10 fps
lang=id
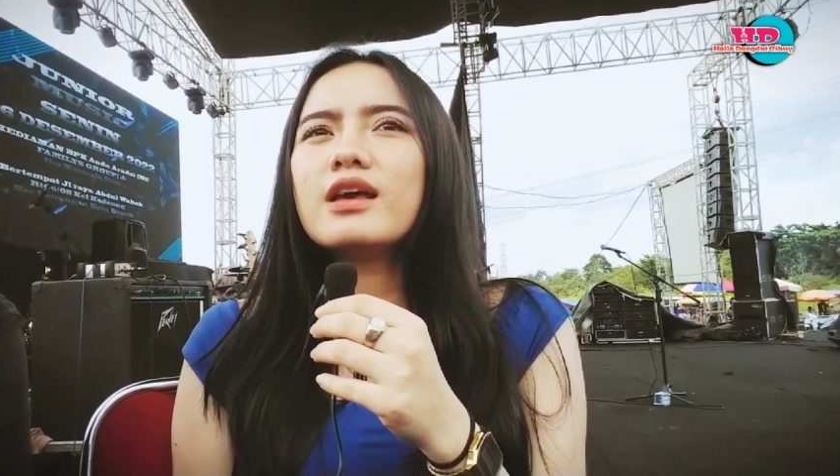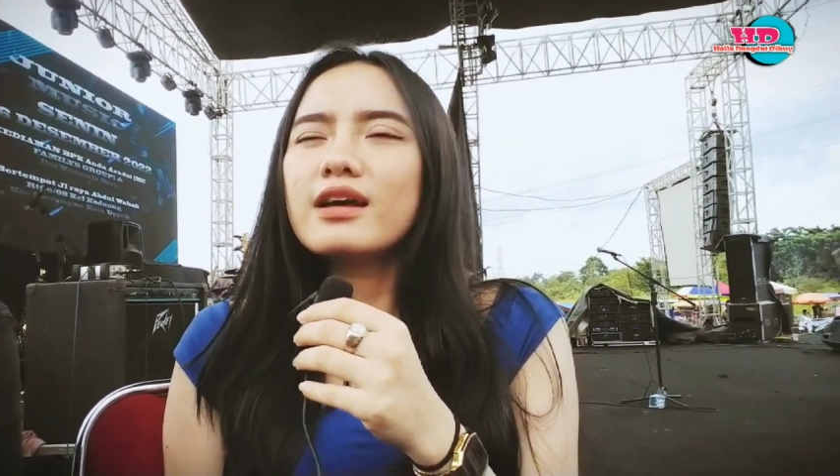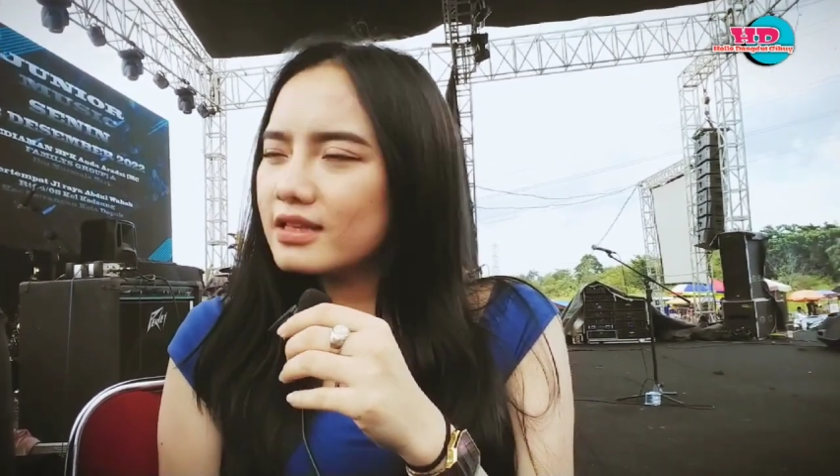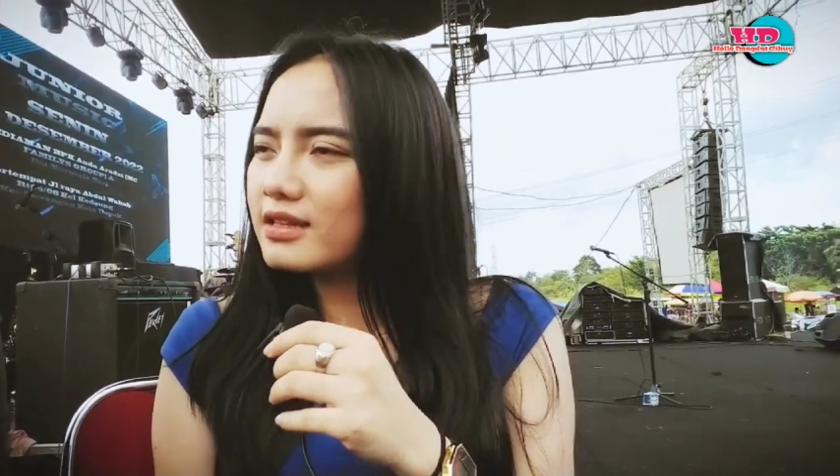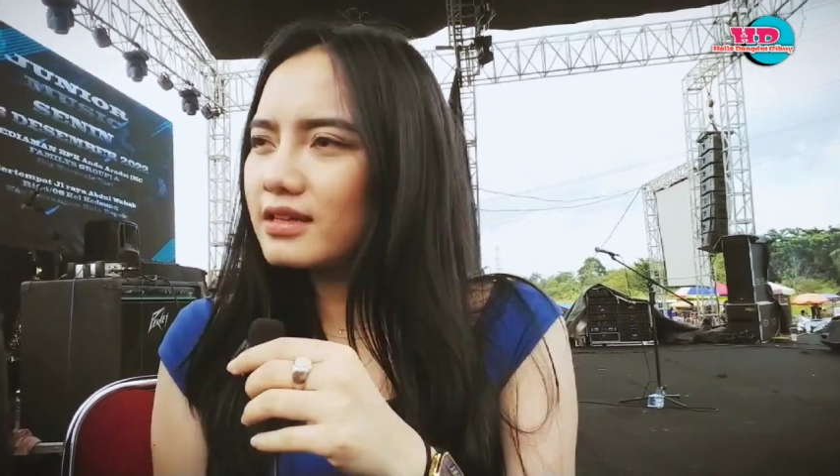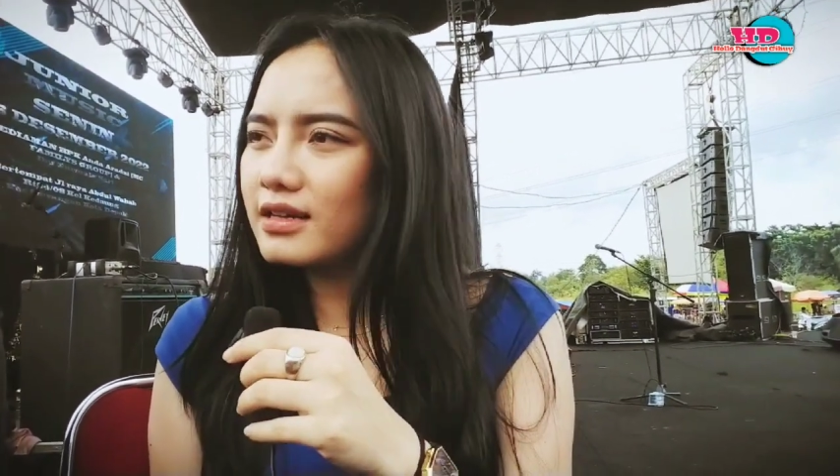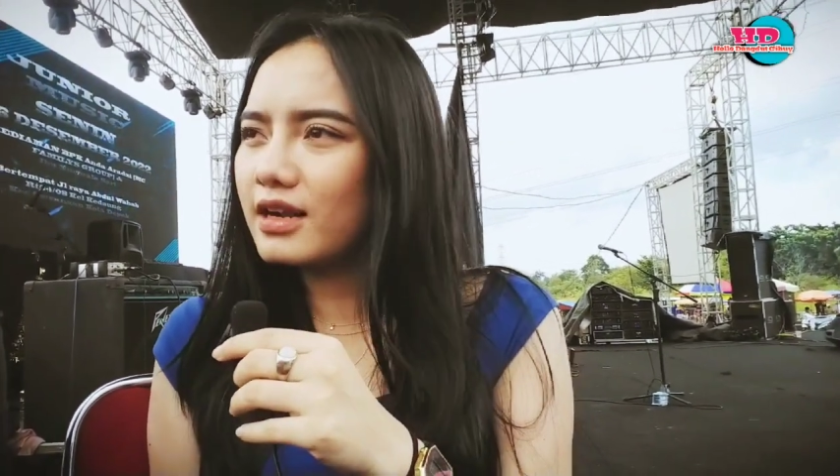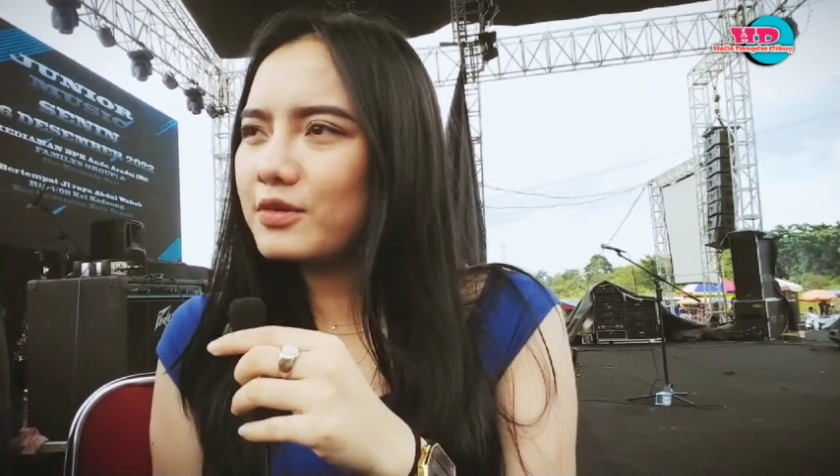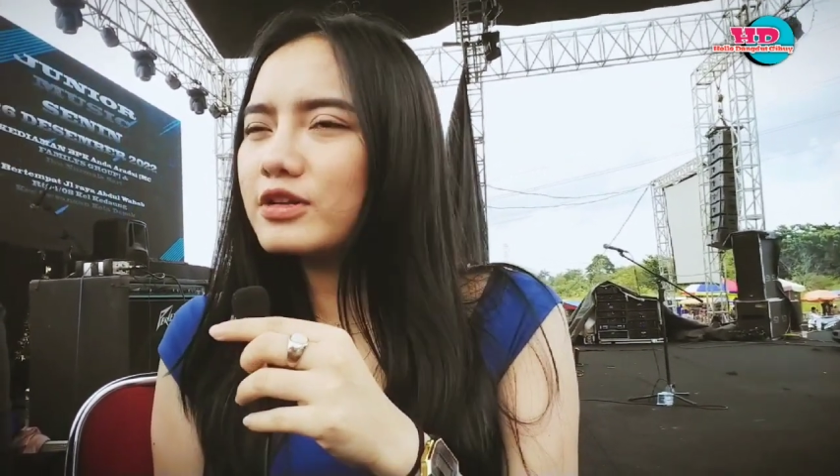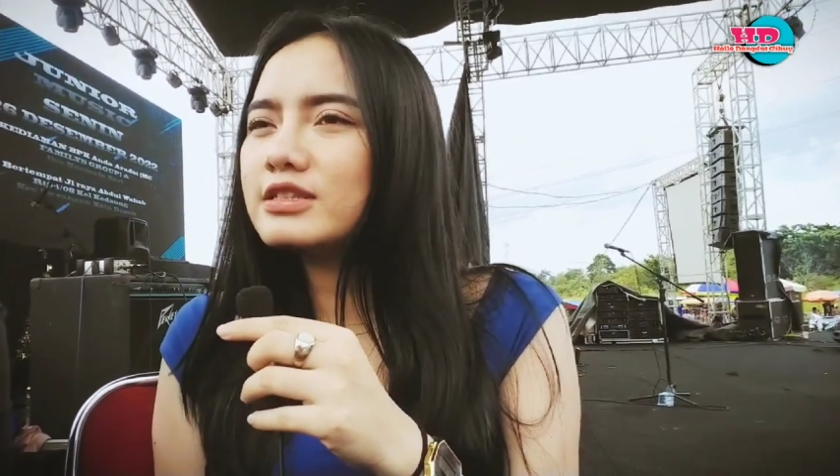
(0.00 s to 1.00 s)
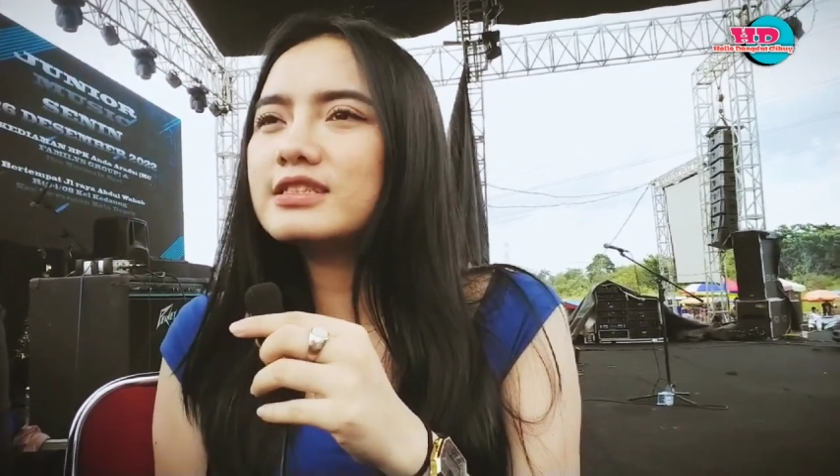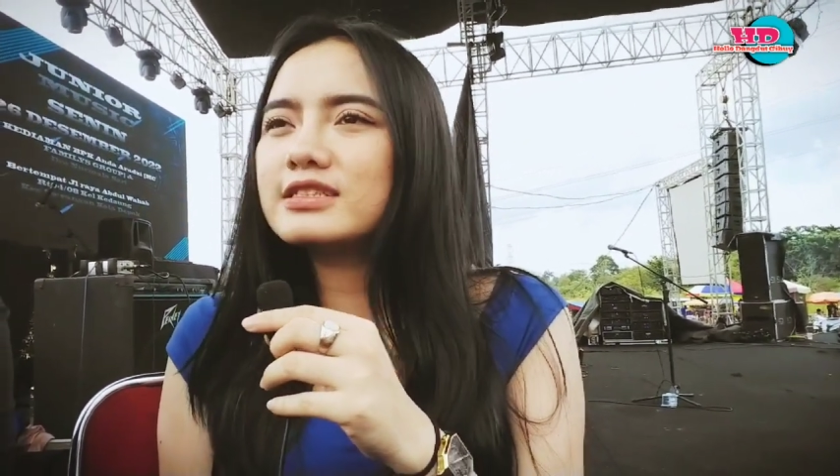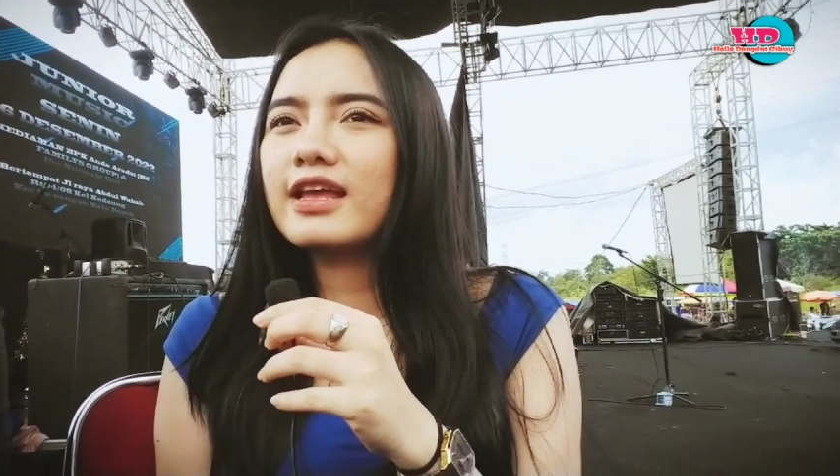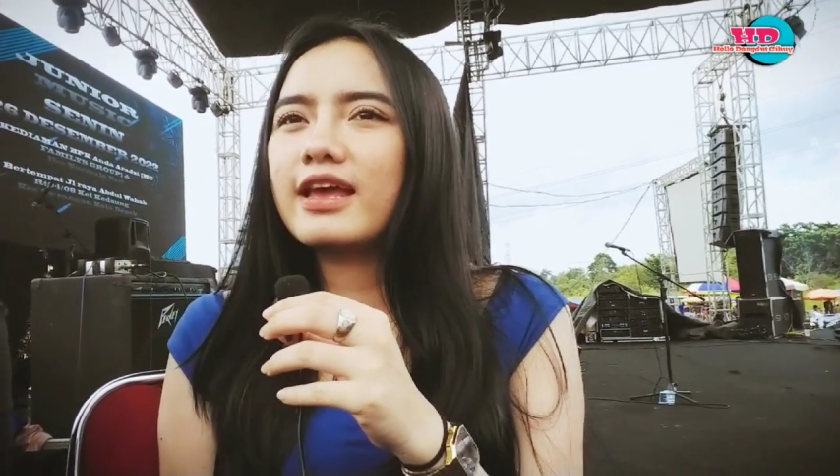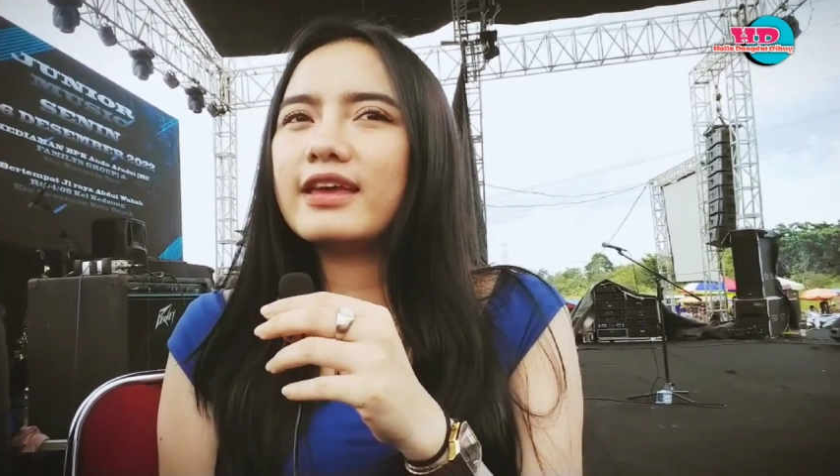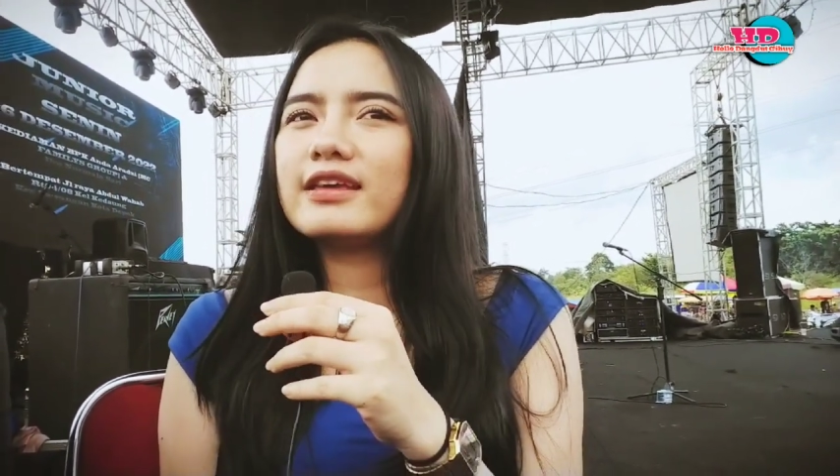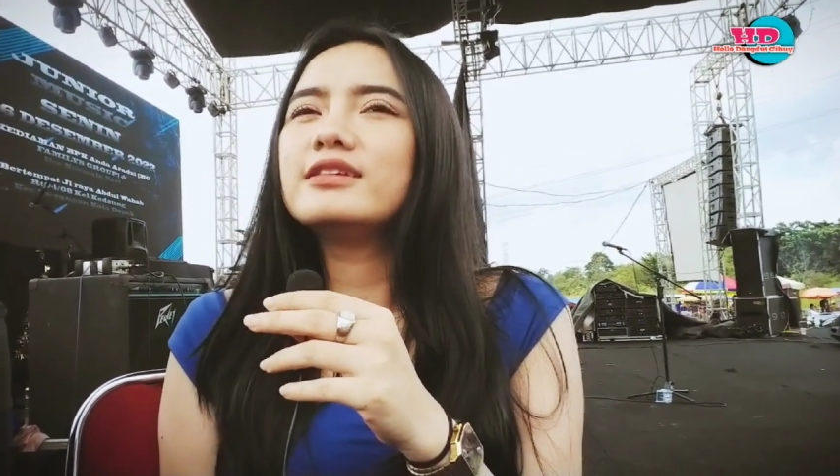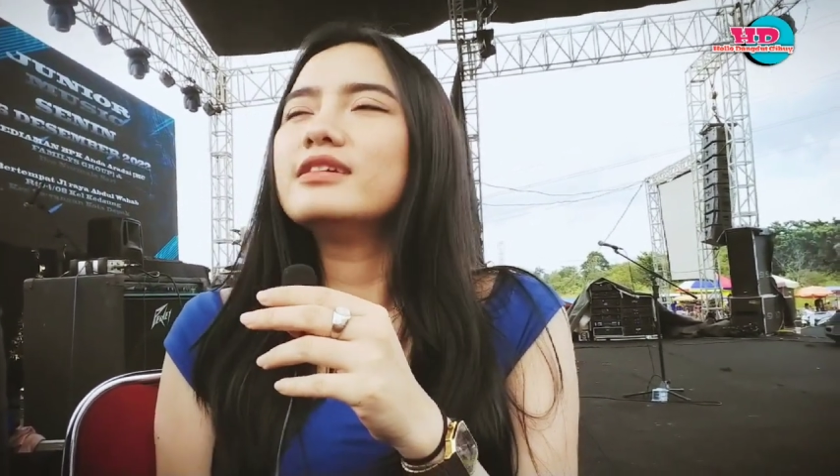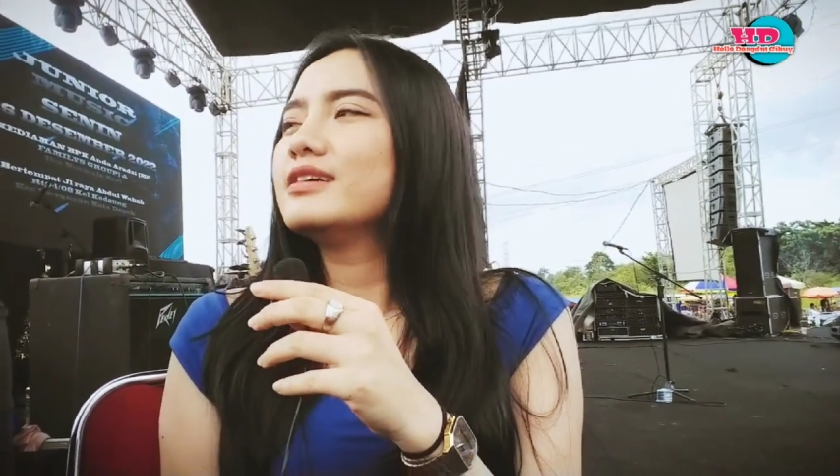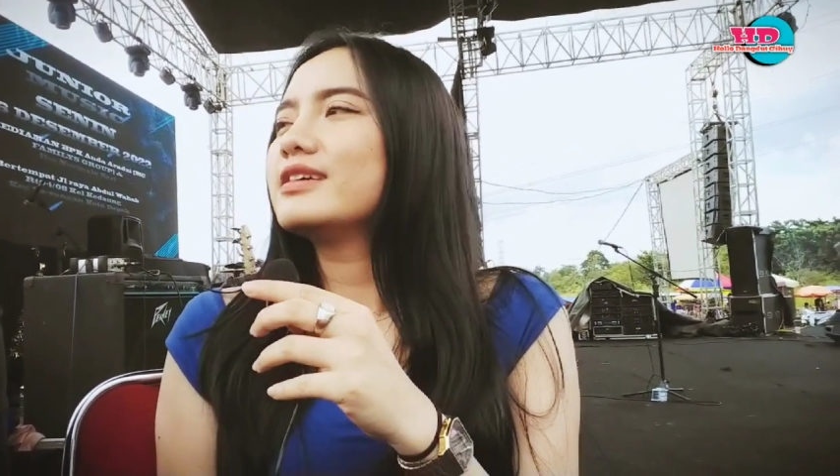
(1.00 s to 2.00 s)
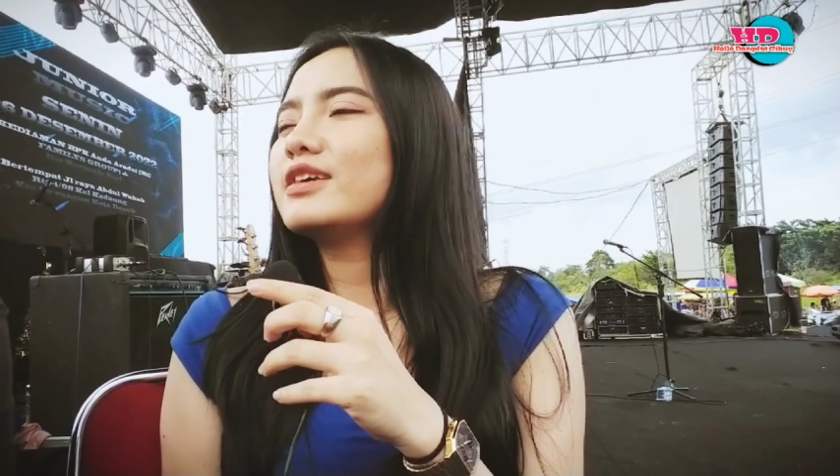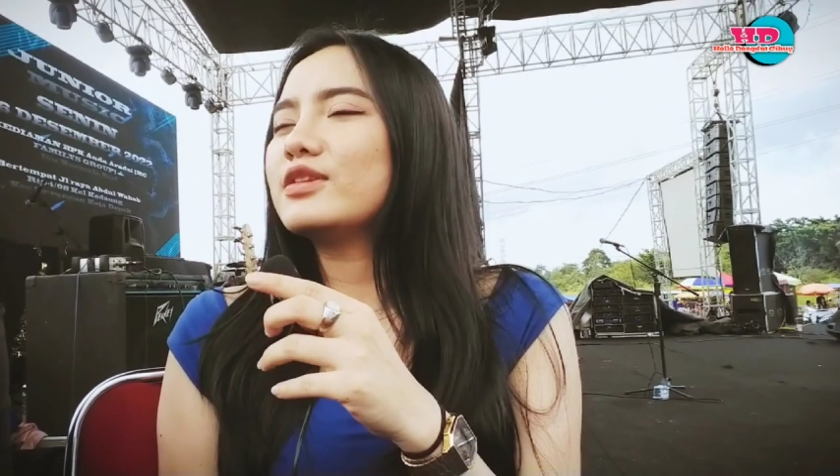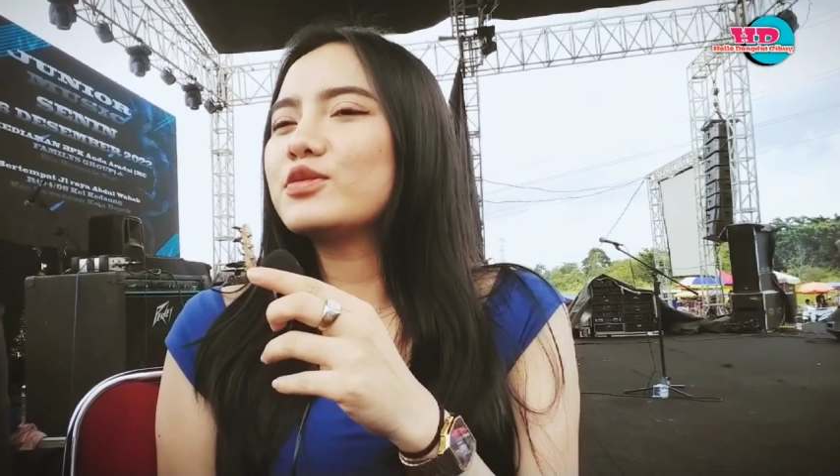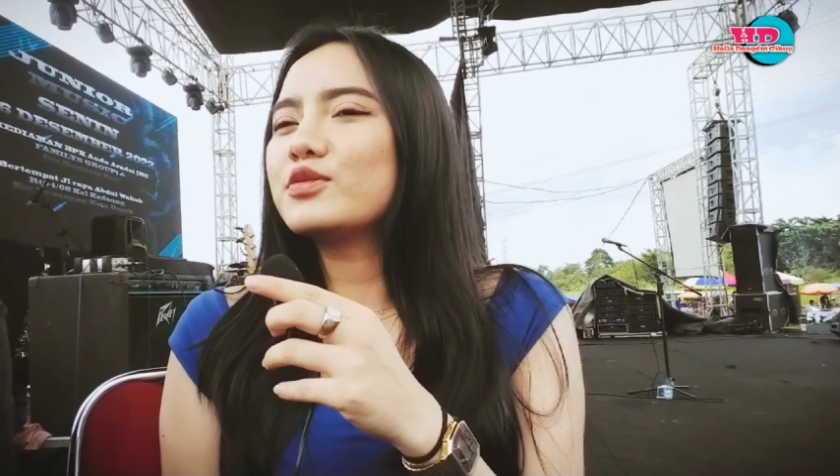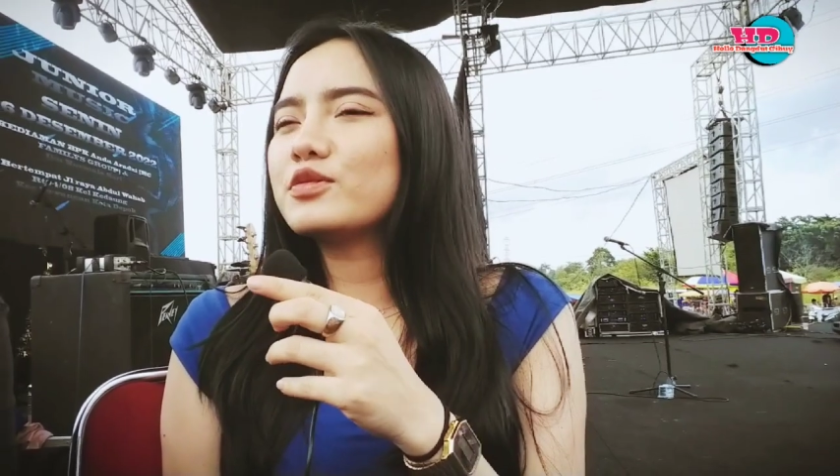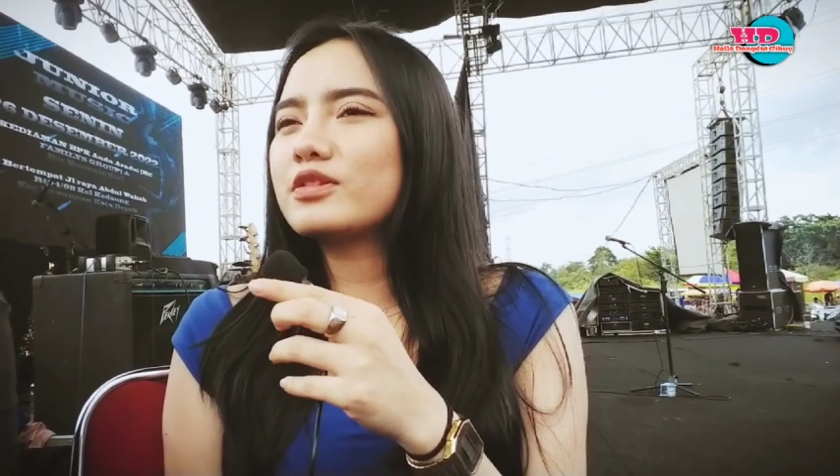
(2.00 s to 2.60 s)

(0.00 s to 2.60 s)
ya alhamdulillah sih stay gitu.